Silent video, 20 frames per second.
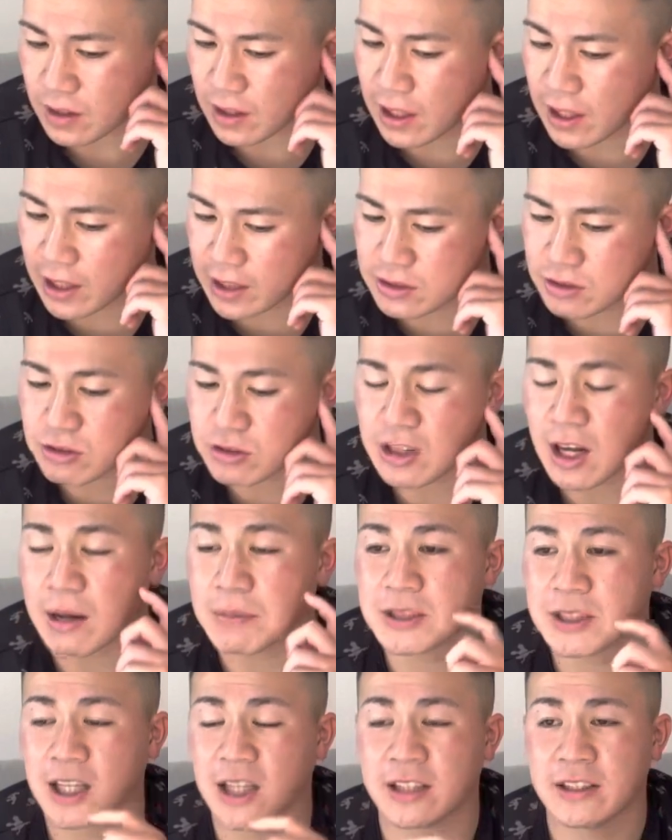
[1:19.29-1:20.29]
えー、その羽
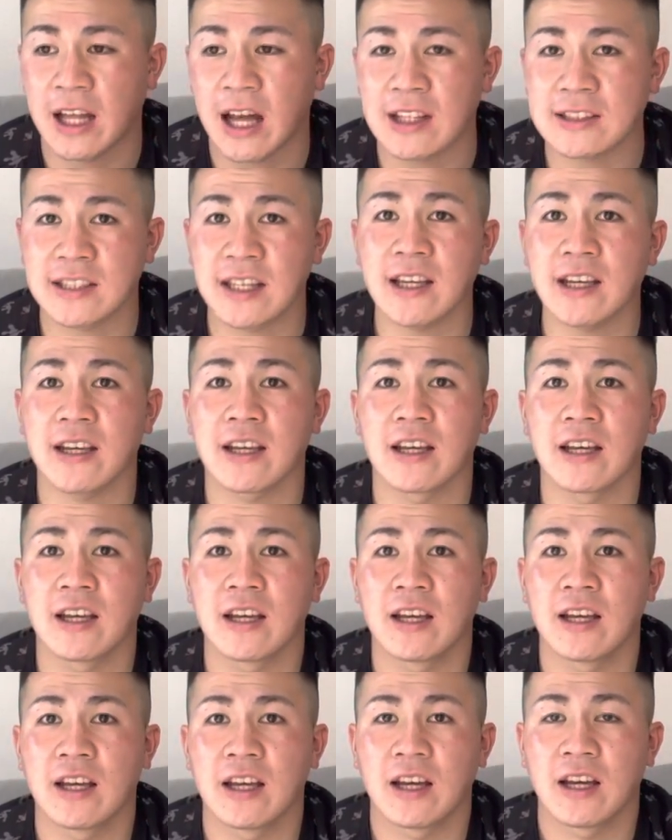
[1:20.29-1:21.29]
生さんがなぜ、
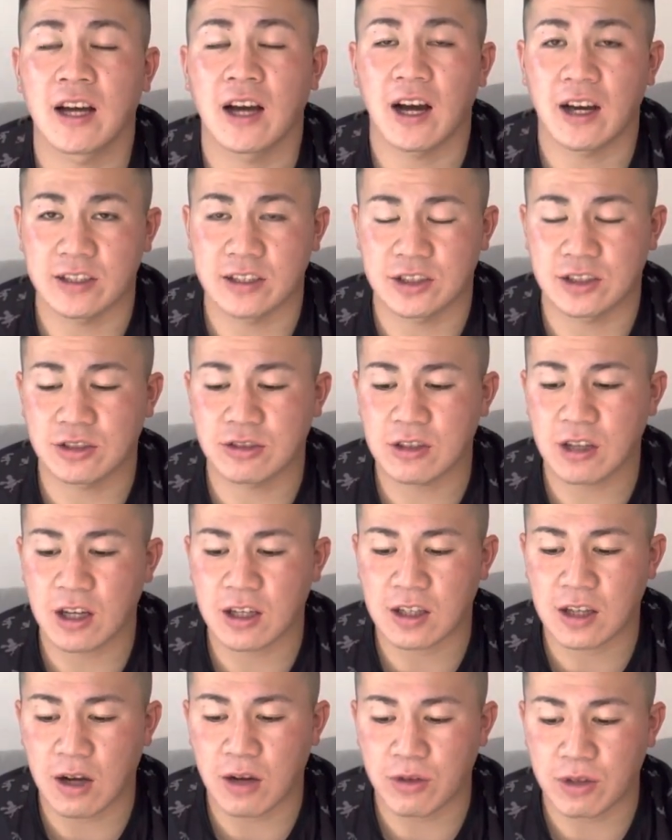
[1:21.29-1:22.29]
はい、修学
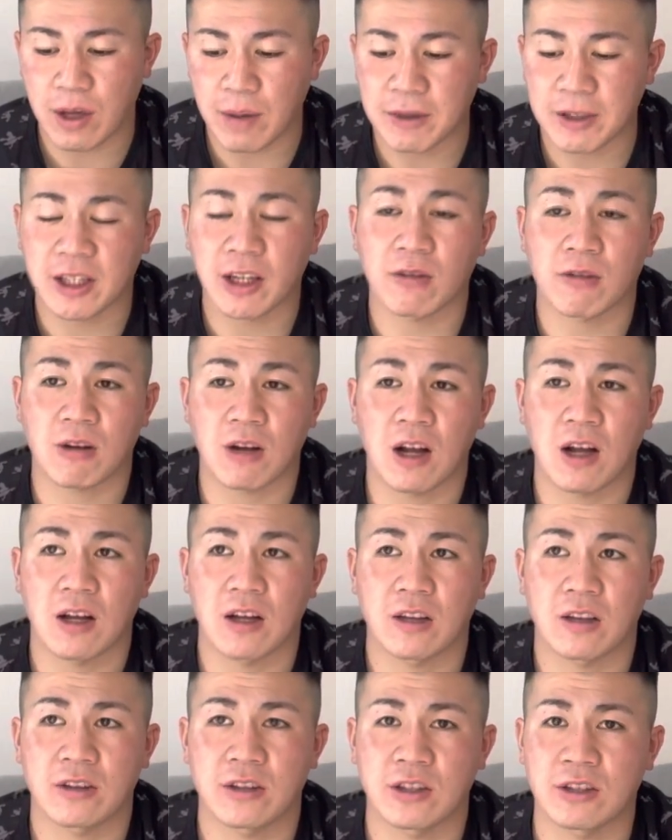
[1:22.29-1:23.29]
館を辞めたの
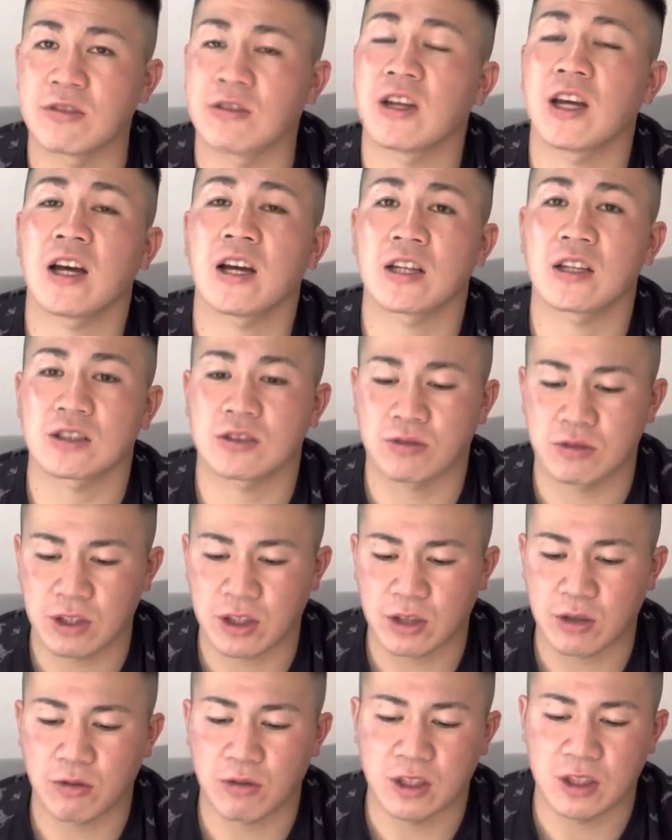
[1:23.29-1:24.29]
かっていうね、話をね、
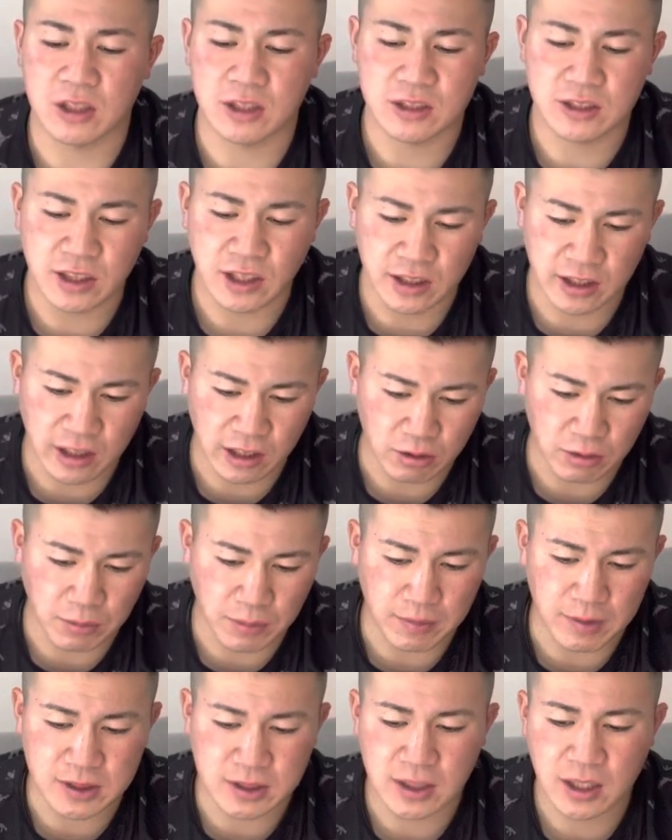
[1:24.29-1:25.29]
今日はね、していきたいと思い
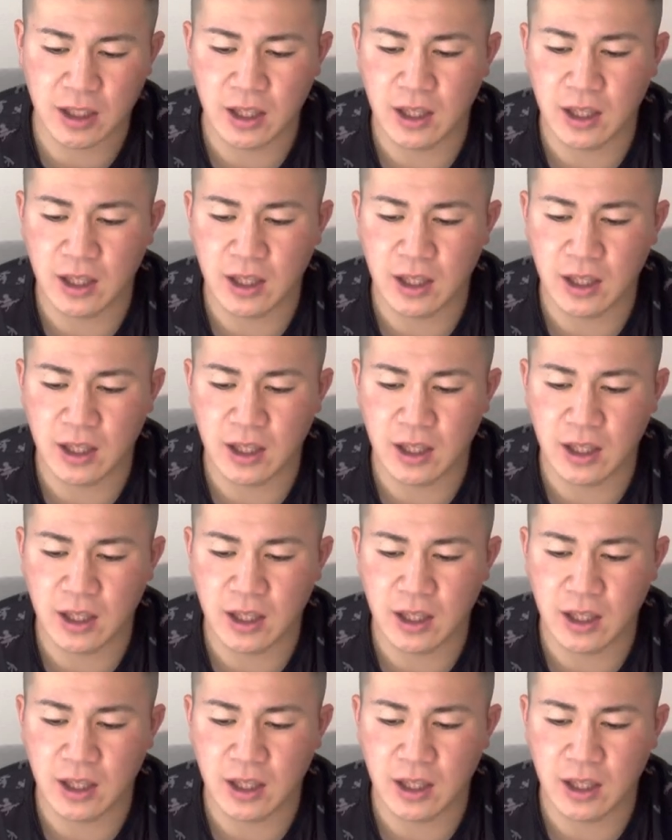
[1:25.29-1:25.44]
ます。